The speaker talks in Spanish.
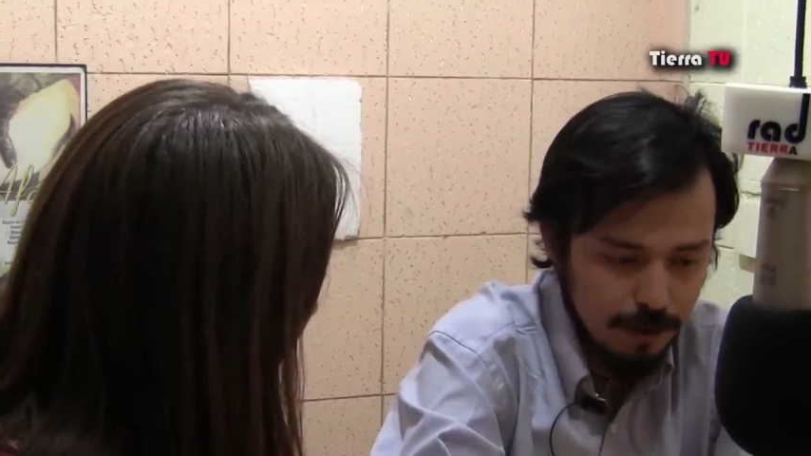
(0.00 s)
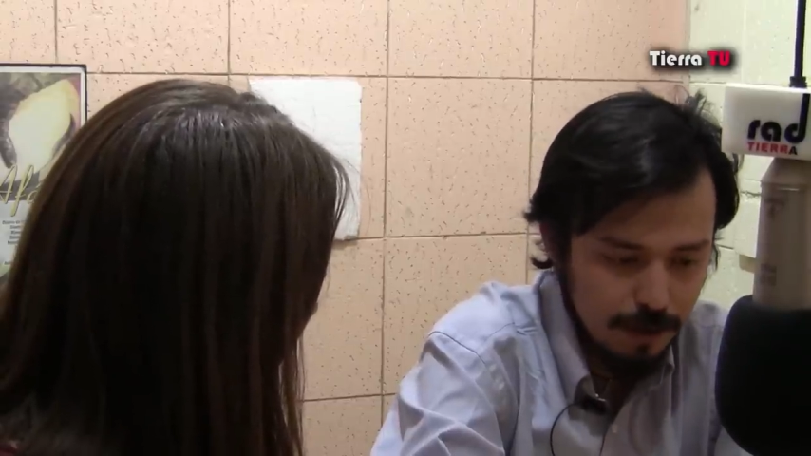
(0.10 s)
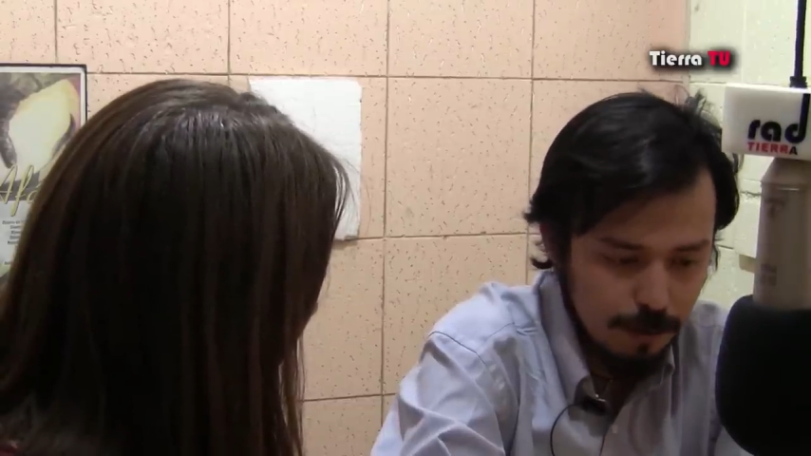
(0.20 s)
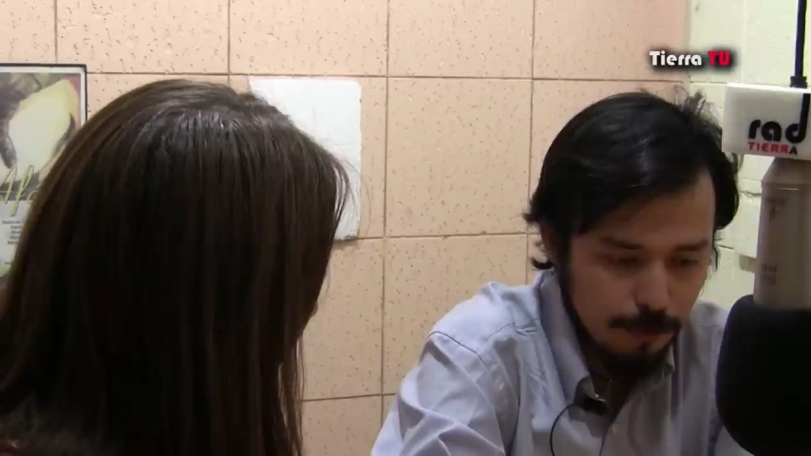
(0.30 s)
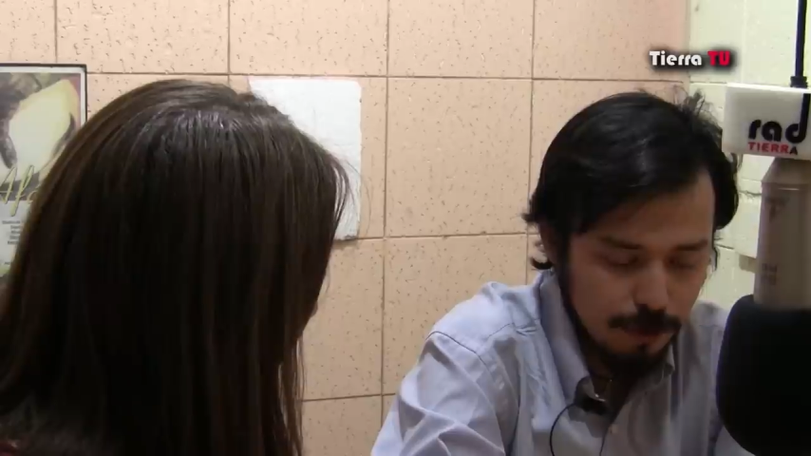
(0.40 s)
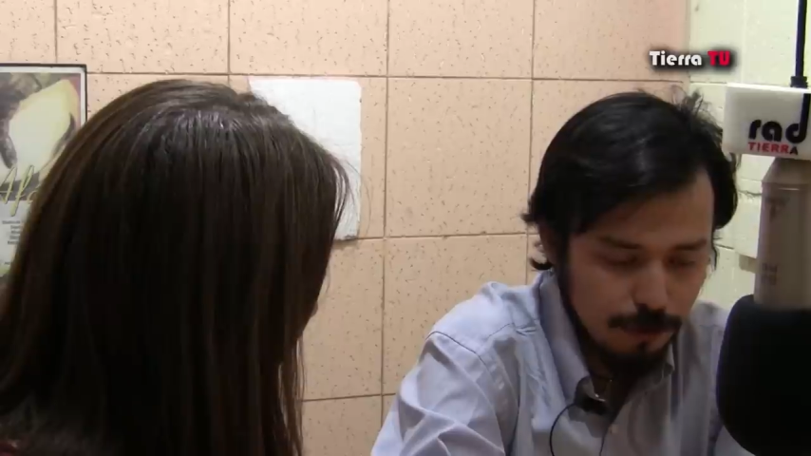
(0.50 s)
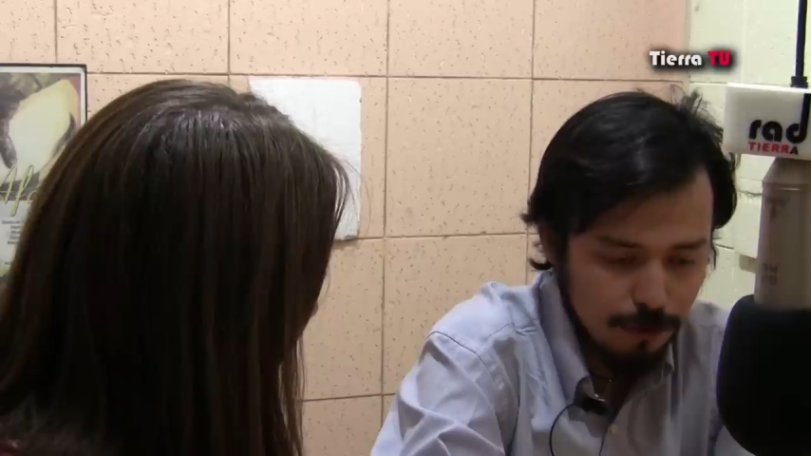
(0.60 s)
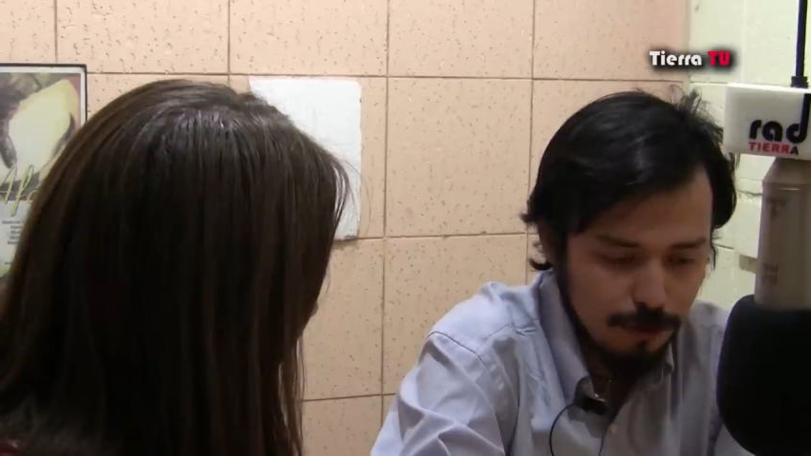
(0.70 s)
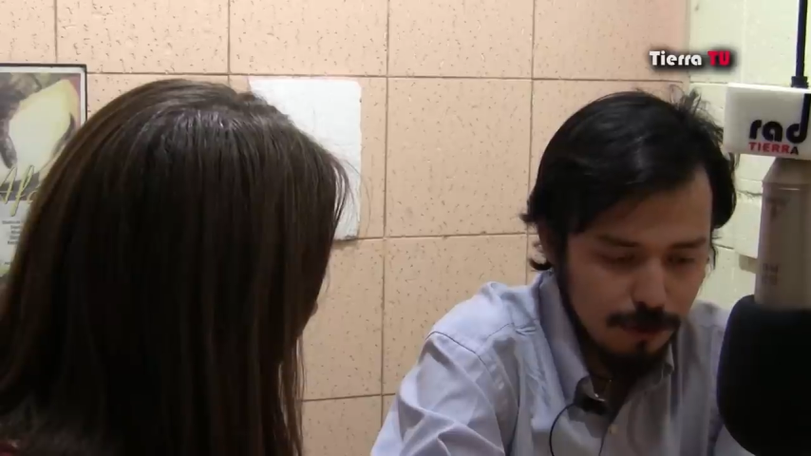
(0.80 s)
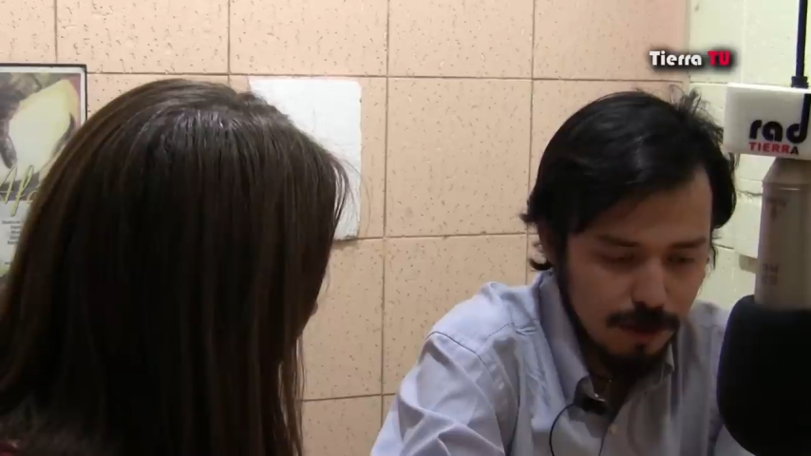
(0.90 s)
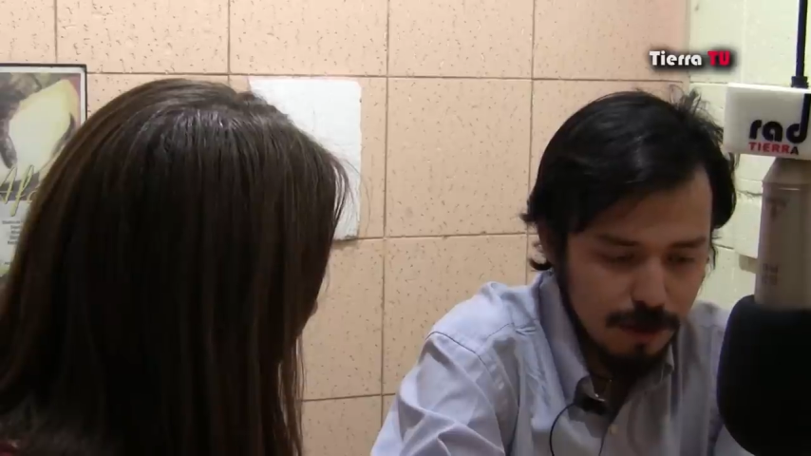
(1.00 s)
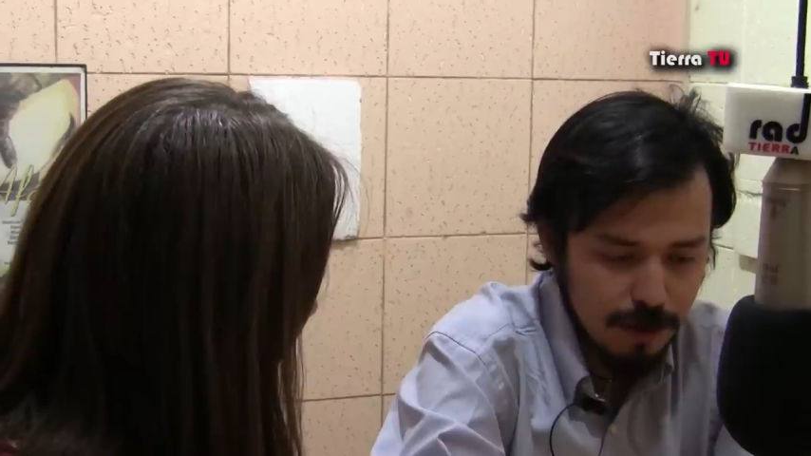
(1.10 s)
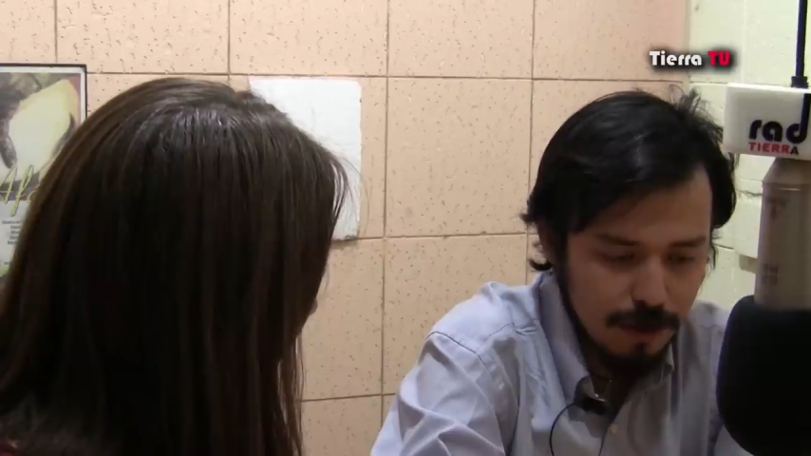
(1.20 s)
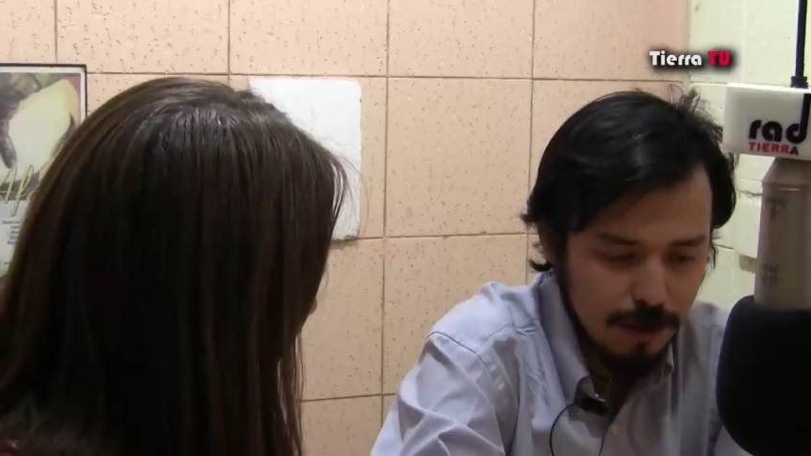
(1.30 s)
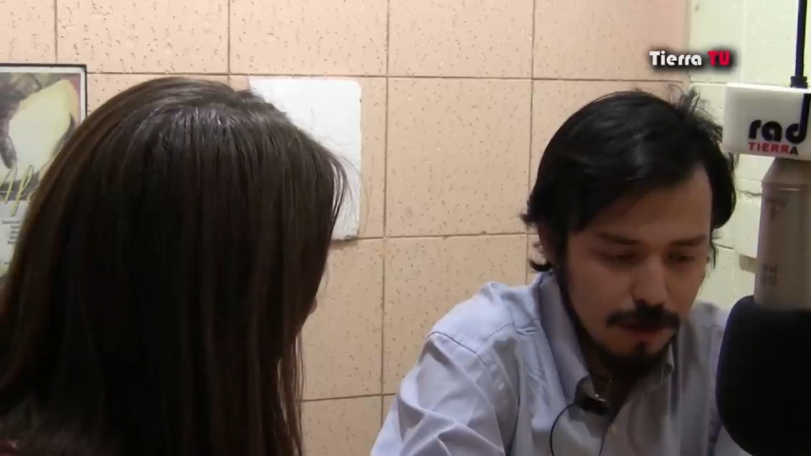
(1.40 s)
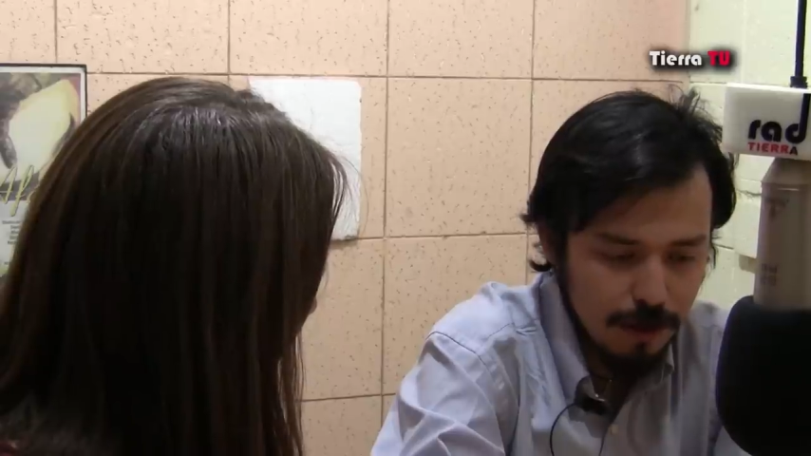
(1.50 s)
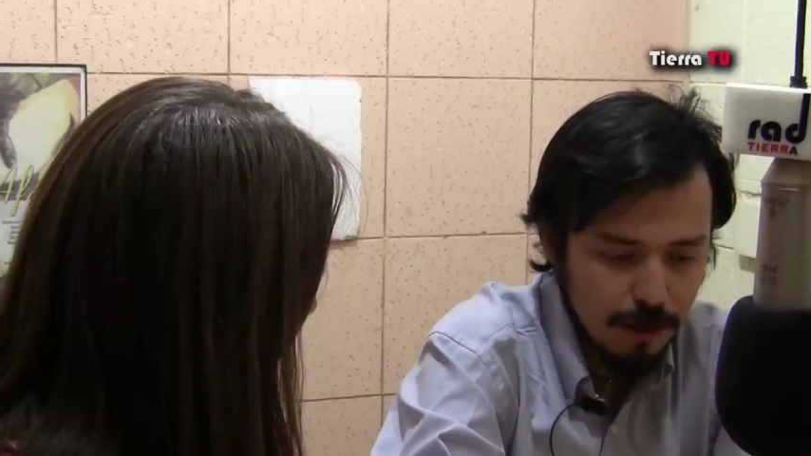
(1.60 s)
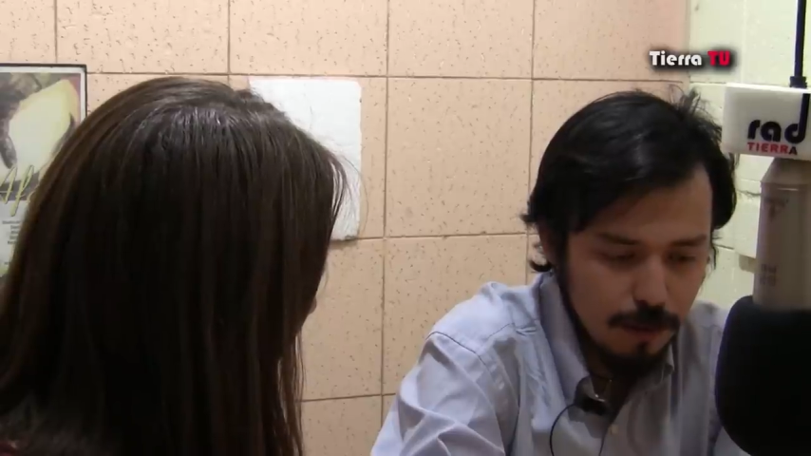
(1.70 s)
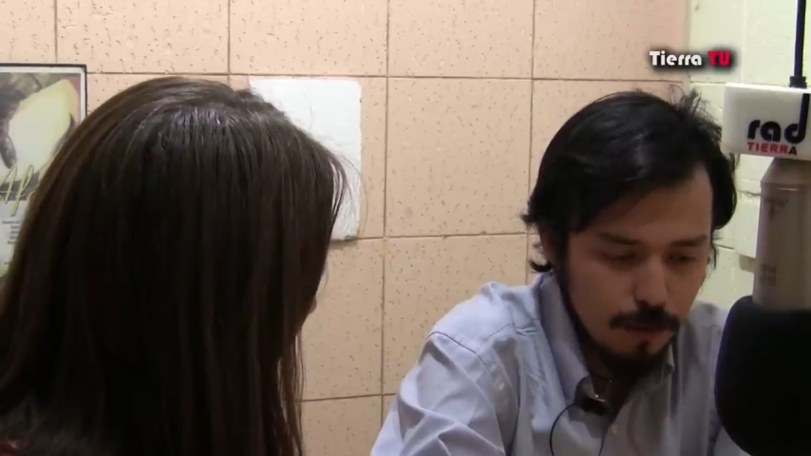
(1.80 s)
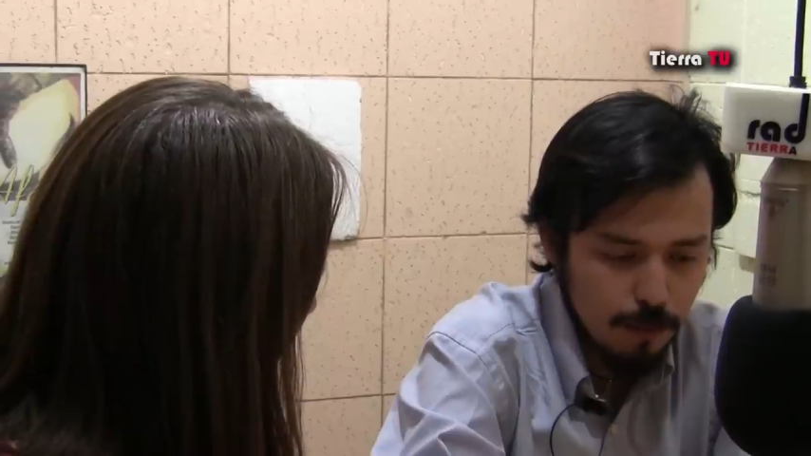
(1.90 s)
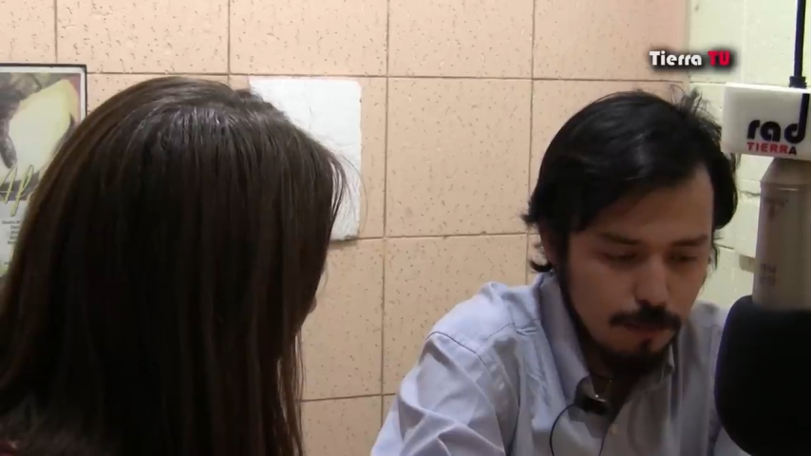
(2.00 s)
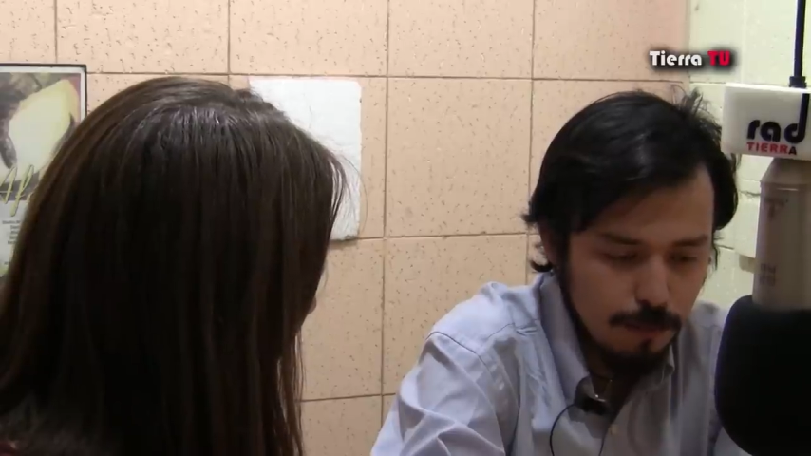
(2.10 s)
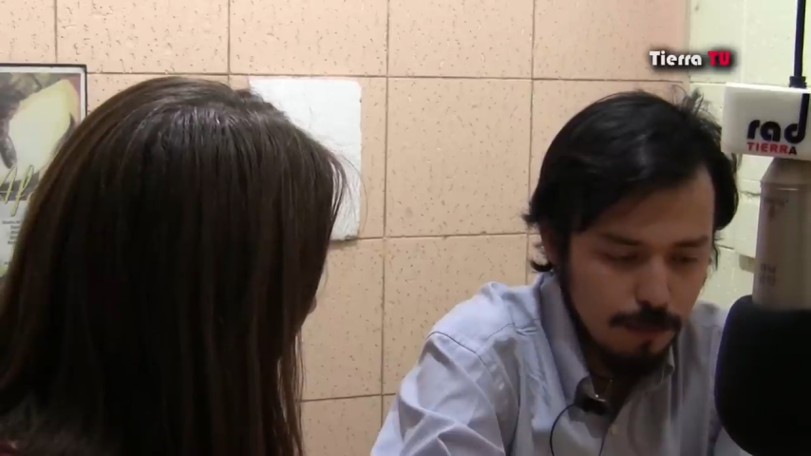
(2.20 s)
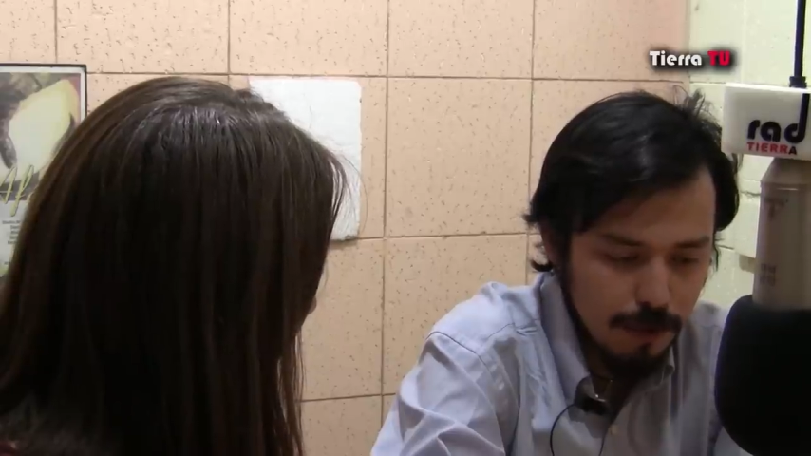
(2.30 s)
Ya, por tanto, yo creo que aquí él es un